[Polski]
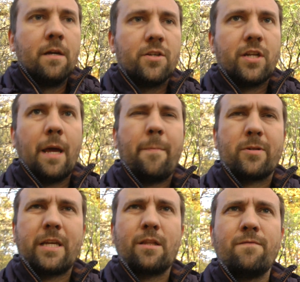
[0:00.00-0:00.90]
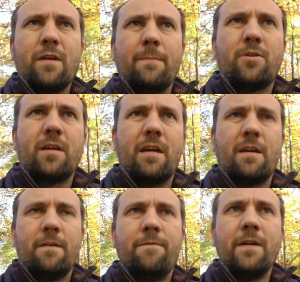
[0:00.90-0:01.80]
że postanowiłem się
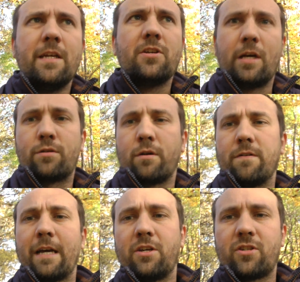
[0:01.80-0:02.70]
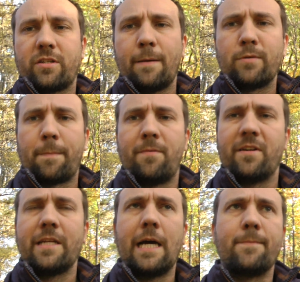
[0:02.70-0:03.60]
wynieść, aż to jakiś czas temu
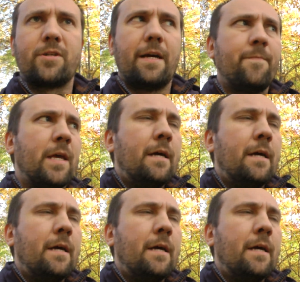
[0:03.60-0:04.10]
zapowiadałem, że